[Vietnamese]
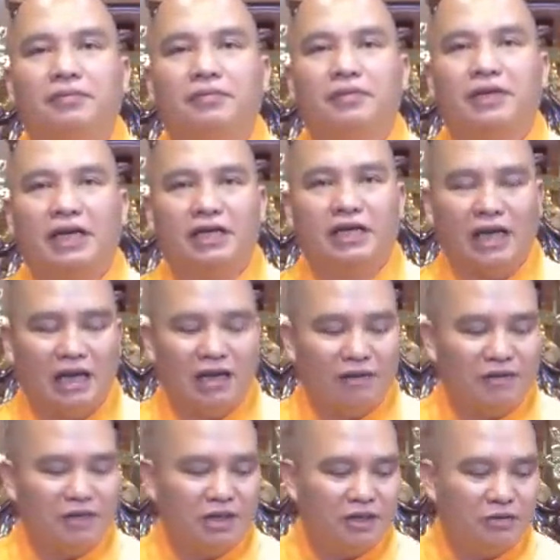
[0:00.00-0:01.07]
chắc chắn là
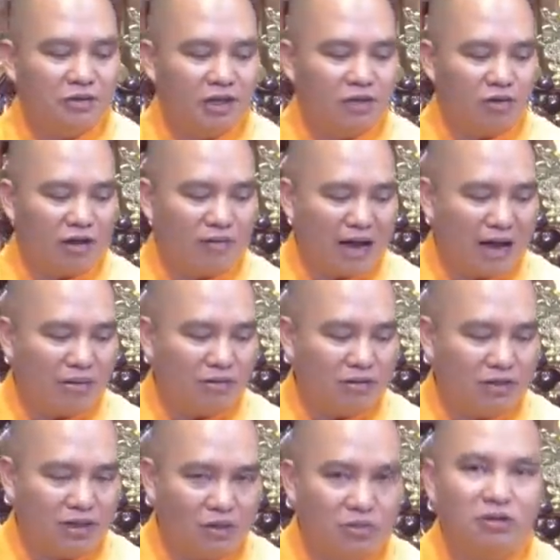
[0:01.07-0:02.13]
phải chịu cái quả báo
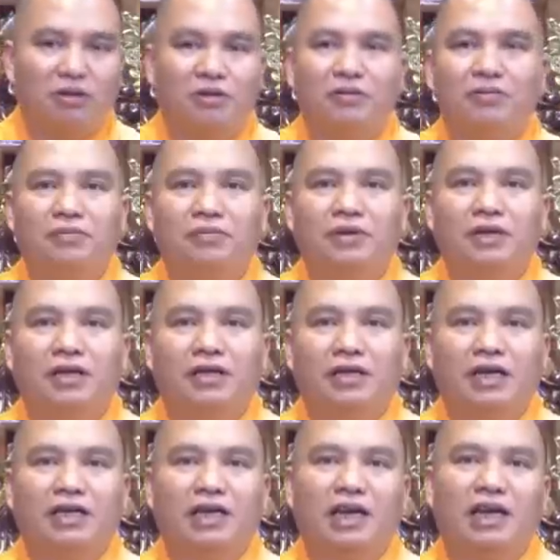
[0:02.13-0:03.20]
xấu rồi
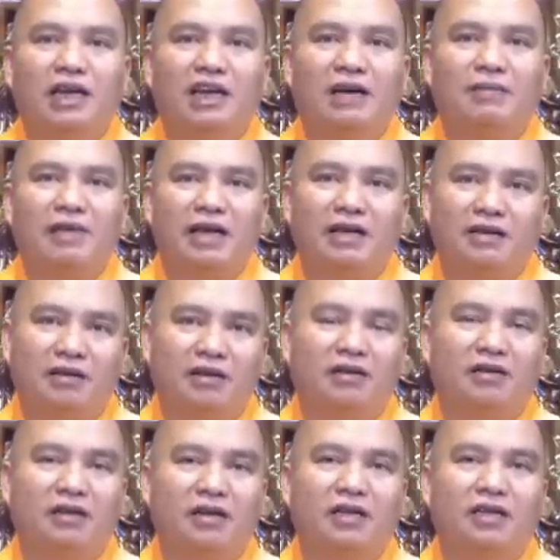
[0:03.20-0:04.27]
chắc chắn là làm ảnh
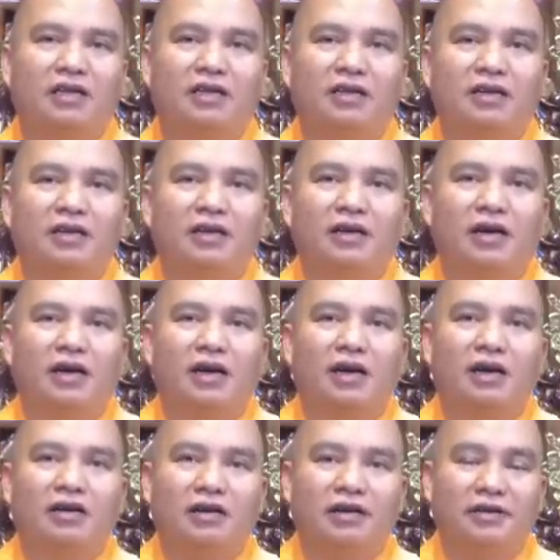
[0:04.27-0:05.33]
hưởng tới gì
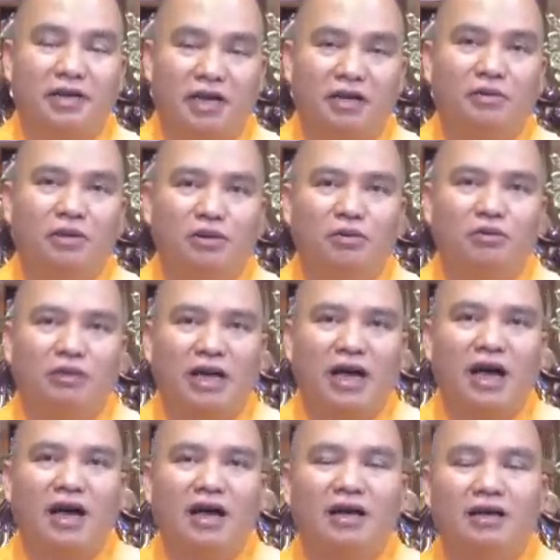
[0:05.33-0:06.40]
à, người thân của chúng
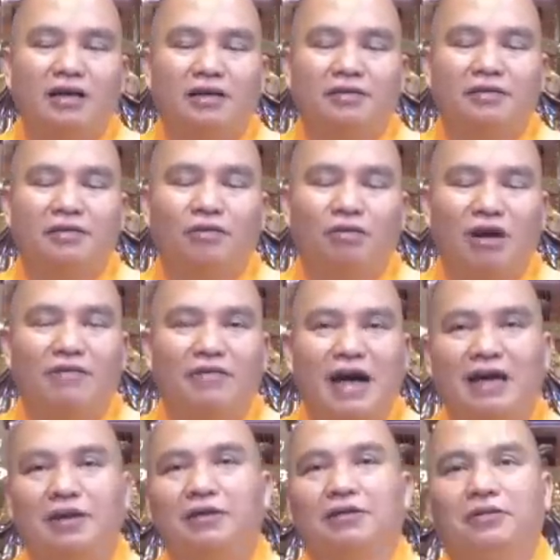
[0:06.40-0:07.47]
ta quá
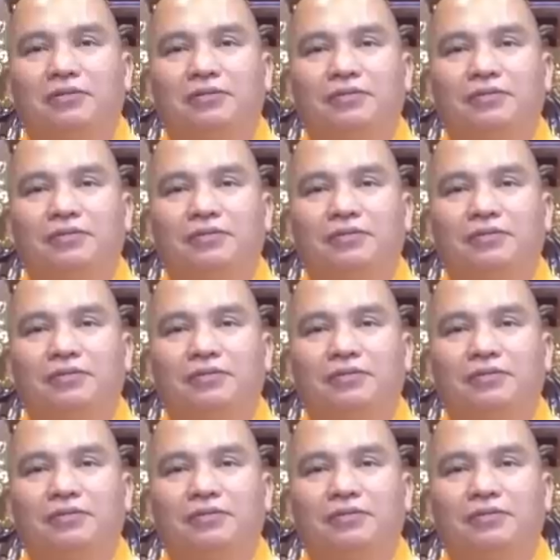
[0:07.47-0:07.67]
vãng rồi